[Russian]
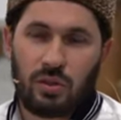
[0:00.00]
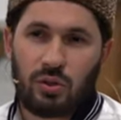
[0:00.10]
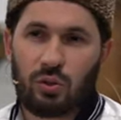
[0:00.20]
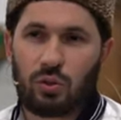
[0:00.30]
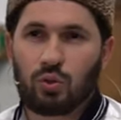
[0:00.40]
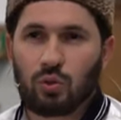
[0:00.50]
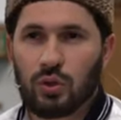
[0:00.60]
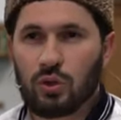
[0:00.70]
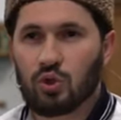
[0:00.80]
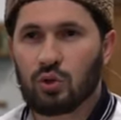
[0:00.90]
и он
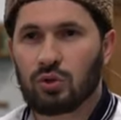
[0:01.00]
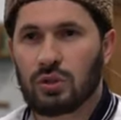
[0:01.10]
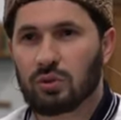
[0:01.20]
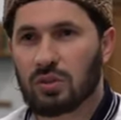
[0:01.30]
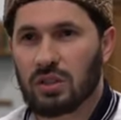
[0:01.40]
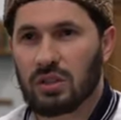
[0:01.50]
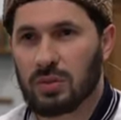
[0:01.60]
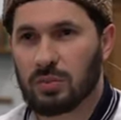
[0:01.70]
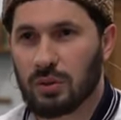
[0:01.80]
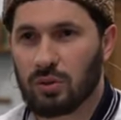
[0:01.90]
уверен, что он на утренний
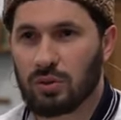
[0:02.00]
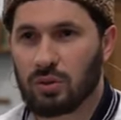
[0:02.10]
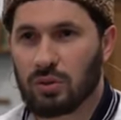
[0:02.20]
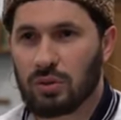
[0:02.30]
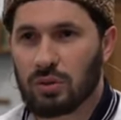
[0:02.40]
намаз пойдет